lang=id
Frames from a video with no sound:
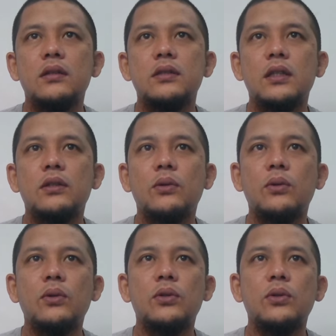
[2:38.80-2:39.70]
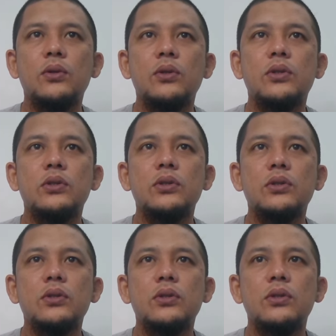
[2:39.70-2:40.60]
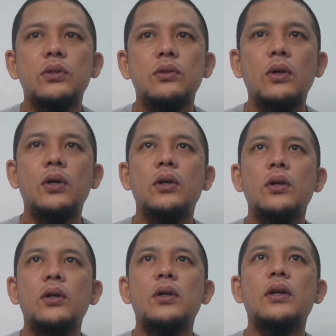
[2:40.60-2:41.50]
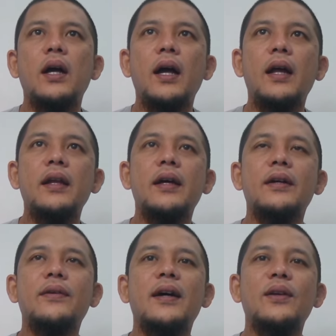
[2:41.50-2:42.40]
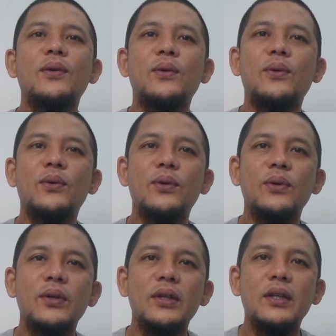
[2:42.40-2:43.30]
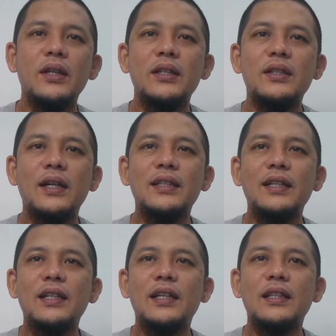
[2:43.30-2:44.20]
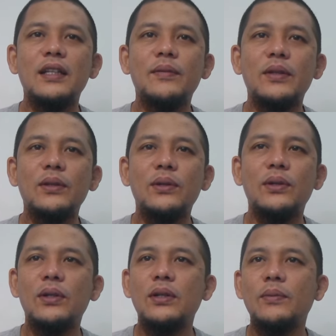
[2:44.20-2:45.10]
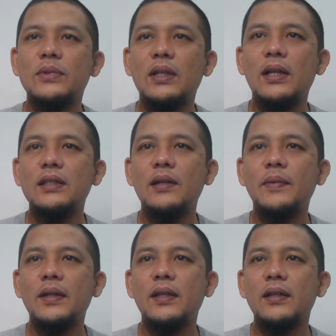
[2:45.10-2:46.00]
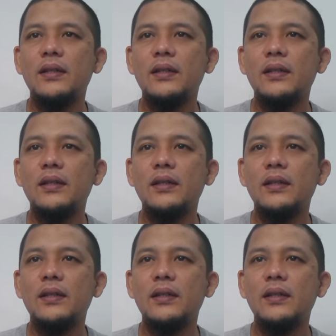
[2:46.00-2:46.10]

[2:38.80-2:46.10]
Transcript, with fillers: cari toko-toko eh nggak ada waduh jangan-jangan ganti nama toko masalahnya apa nih